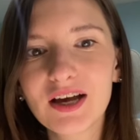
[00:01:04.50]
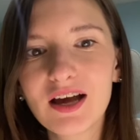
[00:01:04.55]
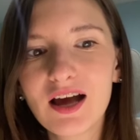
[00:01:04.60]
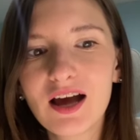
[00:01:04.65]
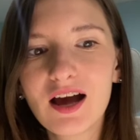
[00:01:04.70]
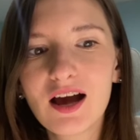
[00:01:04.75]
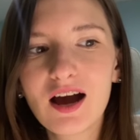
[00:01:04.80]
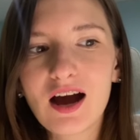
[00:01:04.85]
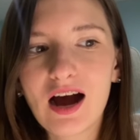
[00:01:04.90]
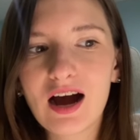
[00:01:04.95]
–
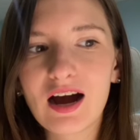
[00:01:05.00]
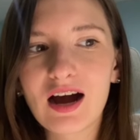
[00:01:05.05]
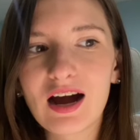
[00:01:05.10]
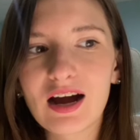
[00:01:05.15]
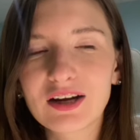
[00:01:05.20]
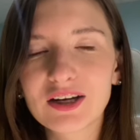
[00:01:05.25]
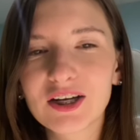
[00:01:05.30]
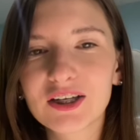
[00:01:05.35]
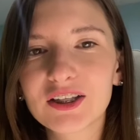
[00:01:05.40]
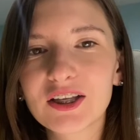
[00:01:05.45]
а
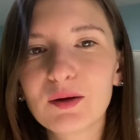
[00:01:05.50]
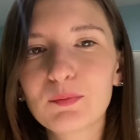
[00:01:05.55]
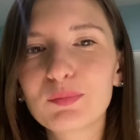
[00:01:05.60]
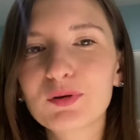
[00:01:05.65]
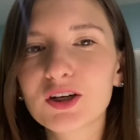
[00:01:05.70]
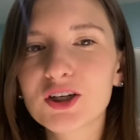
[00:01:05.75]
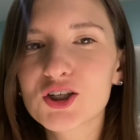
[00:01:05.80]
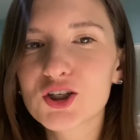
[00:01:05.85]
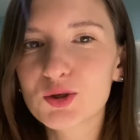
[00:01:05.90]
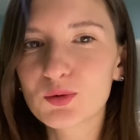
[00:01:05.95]
когда
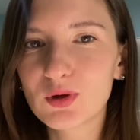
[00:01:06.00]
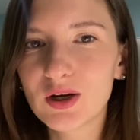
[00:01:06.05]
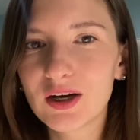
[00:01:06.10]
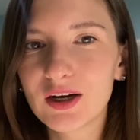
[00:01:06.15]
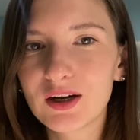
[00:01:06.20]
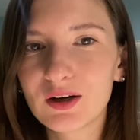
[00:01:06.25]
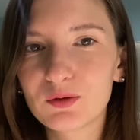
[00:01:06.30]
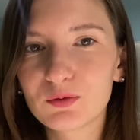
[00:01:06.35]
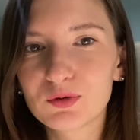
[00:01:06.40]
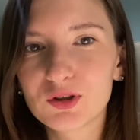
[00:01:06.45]

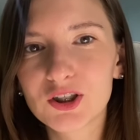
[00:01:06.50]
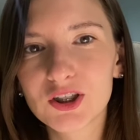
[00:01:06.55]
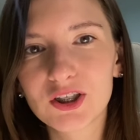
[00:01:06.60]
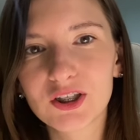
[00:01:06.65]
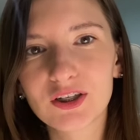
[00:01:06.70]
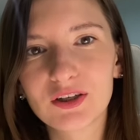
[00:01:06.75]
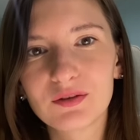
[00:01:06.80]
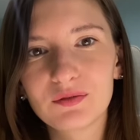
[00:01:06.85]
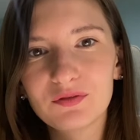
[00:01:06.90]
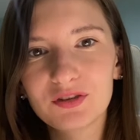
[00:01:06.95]
прошла
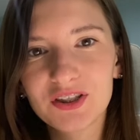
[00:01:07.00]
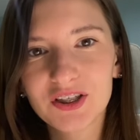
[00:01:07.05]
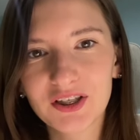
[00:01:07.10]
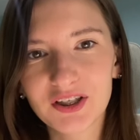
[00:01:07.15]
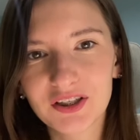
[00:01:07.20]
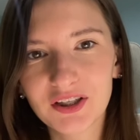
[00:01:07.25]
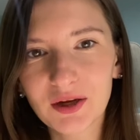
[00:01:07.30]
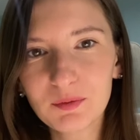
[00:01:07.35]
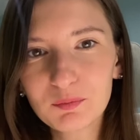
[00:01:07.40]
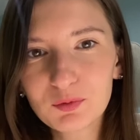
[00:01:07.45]
уже все
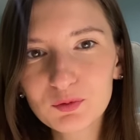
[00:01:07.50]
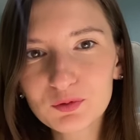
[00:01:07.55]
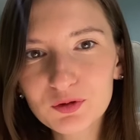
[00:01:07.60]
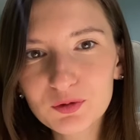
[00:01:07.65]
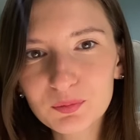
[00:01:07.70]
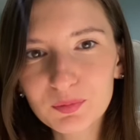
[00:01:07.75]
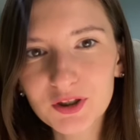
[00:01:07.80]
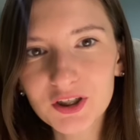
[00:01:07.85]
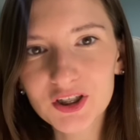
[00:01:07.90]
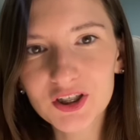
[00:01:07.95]
этапы
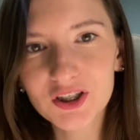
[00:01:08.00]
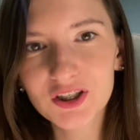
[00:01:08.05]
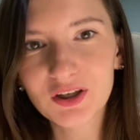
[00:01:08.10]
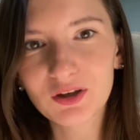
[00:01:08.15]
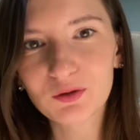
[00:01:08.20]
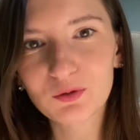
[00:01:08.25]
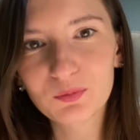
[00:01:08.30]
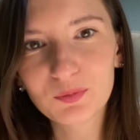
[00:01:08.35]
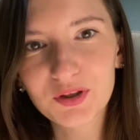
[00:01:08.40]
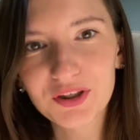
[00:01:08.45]
успешно,
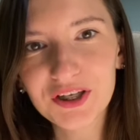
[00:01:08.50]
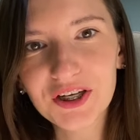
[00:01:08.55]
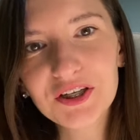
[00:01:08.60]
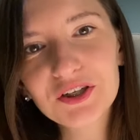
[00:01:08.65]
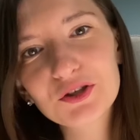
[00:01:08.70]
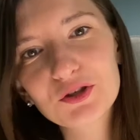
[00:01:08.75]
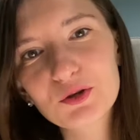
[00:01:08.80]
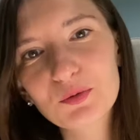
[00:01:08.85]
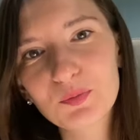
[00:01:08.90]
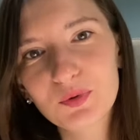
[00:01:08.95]
у меня
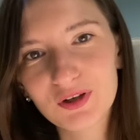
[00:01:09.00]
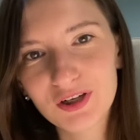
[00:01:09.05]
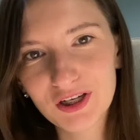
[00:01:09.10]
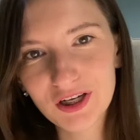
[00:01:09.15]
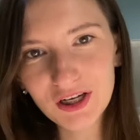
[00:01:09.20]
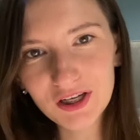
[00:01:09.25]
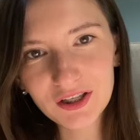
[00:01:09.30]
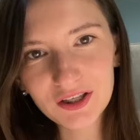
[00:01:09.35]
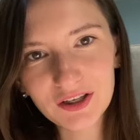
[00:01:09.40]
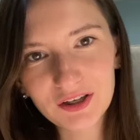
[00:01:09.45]
еще
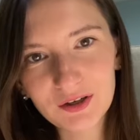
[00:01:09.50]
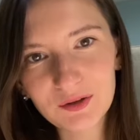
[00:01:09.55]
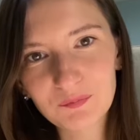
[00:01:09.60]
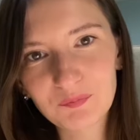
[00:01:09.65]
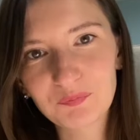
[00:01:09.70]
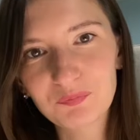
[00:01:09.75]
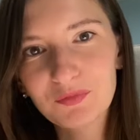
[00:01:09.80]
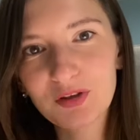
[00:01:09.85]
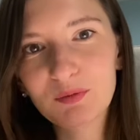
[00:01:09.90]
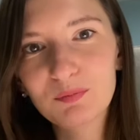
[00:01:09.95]
параллельно
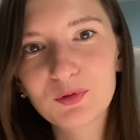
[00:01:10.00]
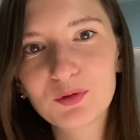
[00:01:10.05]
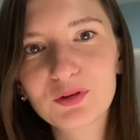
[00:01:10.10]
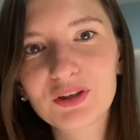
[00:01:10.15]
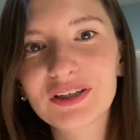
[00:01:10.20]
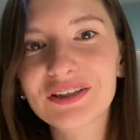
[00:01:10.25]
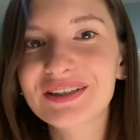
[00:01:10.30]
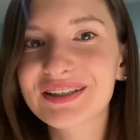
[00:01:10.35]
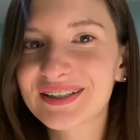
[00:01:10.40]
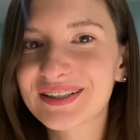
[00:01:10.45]
был,
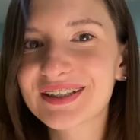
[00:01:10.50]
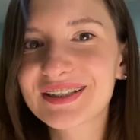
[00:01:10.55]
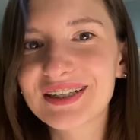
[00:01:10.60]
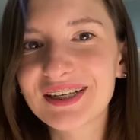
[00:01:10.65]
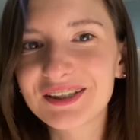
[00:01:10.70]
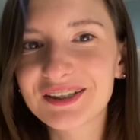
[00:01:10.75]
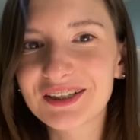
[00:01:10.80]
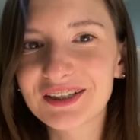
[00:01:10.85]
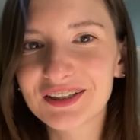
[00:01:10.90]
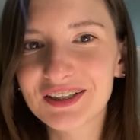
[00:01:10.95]
так сказать,
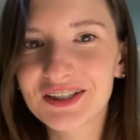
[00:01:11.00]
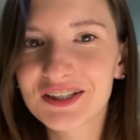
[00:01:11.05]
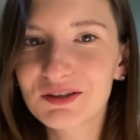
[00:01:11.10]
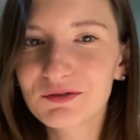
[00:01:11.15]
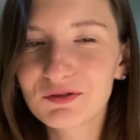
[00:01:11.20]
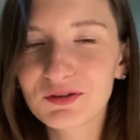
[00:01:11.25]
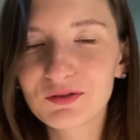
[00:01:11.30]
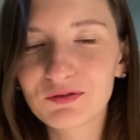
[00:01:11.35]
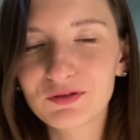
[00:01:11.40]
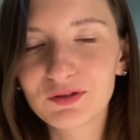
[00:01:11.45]

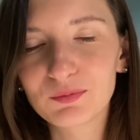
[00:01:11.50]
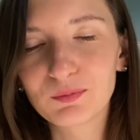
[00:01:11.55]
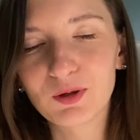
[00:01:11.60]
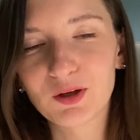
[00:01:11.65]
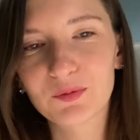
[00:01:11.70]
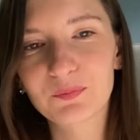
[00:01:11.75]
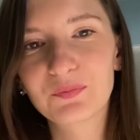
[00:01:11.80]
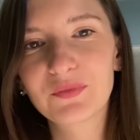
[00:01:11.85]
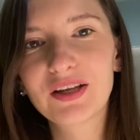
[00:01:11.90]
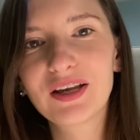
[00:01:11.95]
альтернативный выбор.
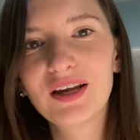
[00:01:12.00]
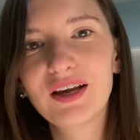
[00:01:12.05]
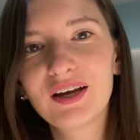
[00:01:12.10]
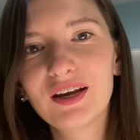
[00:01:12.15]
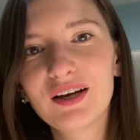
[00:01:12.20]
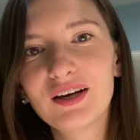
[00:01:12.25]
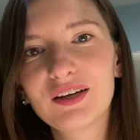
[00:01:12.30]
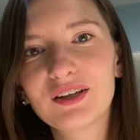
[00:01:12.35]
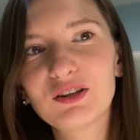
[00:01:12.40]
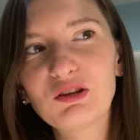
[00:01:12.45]

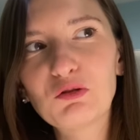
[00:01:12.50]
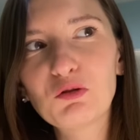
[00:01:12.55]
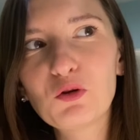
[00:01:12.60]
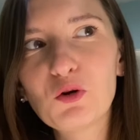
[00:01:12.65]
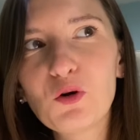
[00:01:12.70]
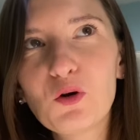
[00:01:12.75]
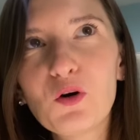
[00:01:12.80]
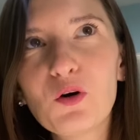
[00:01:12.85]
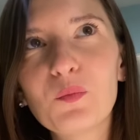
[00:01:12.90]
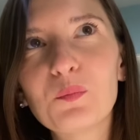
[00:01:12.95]

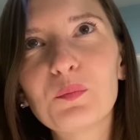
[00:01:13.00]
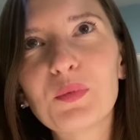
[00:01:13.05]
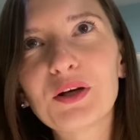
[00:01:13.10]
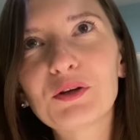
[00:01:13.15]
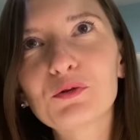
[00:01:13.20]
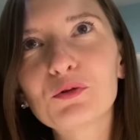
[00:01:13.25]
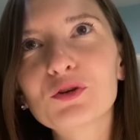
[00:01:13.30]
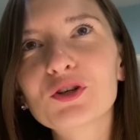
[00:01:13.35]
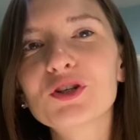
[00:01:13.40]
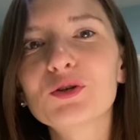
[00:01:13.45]
Но
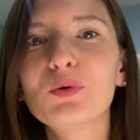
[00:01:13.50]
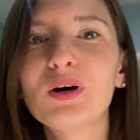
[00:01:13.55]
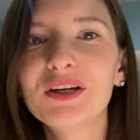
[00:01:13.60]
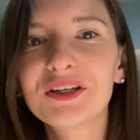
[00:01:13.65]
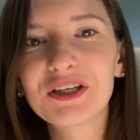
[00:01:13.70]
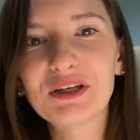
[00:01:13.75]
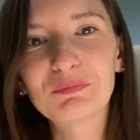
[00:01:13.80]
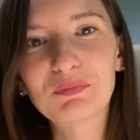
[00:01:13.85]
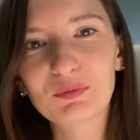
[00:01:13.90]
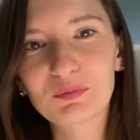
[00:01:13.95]
мое
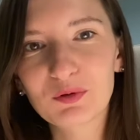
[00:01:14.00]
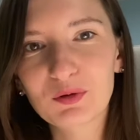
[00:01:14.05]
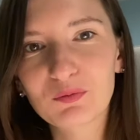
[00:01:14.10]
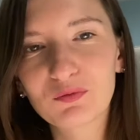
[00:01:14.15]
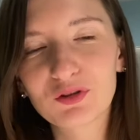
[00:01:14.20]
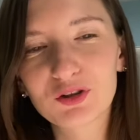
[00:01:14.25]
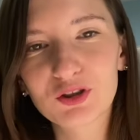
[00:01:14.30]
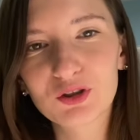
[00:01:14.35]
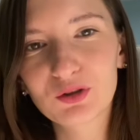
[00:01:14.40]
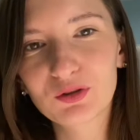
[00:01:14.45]
желание
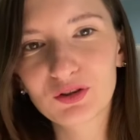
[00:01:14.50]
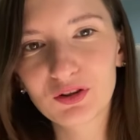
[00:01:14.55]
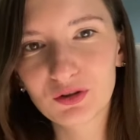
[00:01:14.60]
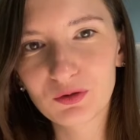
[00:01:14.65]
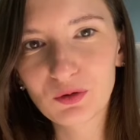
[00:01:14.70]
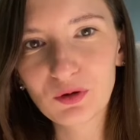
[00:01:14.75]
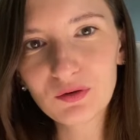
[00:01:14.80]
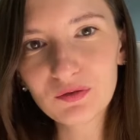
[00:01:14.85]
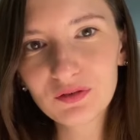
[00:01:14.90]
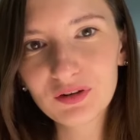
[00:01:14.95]
попробовать что-то
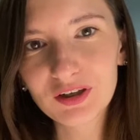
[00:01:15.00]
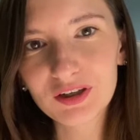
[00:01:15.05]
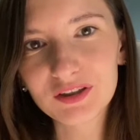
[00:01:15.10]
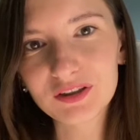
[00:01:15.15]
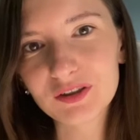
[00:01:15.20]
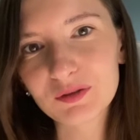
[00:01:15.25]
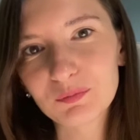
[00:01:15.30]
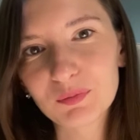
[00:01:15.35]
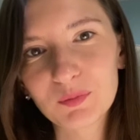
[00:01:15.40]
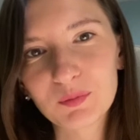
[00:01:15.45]
новое
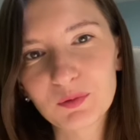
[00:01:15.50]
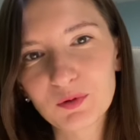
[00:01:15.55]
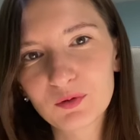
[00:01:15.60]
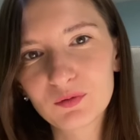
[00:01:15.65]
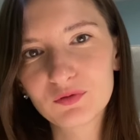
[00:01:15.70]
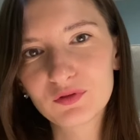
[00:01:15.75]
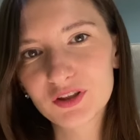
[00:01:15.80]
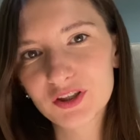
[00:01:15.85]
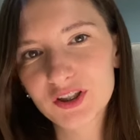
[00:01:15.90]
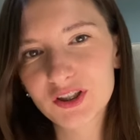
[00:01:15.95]
и
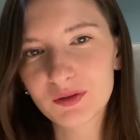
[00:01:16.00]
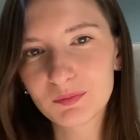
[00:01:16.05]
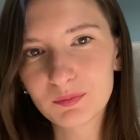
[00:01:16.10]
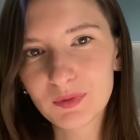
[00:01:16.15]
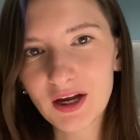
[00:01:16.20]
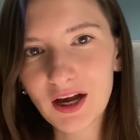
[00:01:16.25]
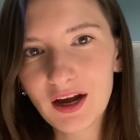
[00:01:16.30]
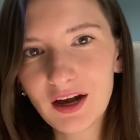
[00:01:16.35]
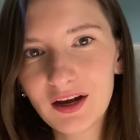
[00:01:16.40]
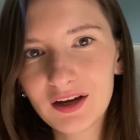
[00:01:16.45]
попробовать
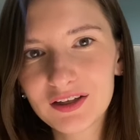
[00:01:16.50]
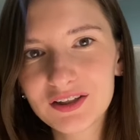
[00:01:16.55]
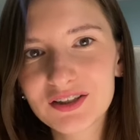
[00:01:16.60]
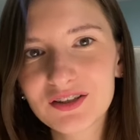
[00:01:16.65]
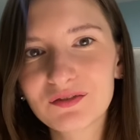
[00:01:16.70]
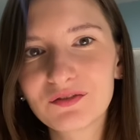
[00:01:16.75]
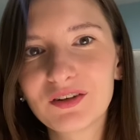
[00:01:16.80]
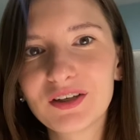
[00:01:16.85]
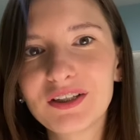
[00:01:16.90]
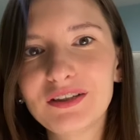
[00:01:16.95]
себя,
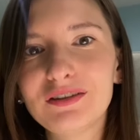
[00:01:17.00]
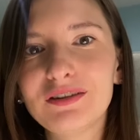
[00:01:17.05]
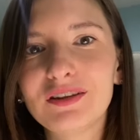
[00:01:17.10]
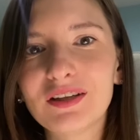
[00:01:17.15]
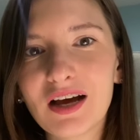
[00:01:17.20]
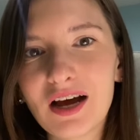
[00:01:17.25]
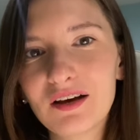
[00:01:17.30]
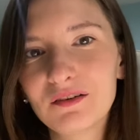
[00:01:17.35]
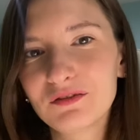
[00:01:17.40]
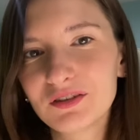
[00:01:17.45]
свои
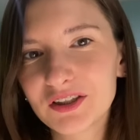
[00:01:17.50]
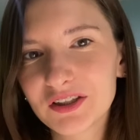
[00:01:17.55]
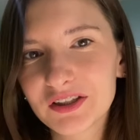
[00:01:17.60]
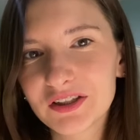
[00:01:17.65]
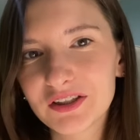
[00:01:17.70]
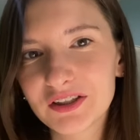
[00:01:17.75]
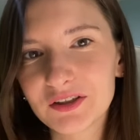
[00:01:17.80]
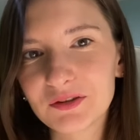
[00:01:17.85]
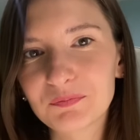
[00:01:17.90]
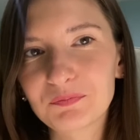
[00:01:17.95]

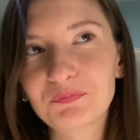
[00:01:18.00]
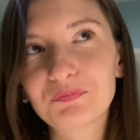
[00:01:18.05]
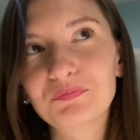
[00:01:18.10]
навыки,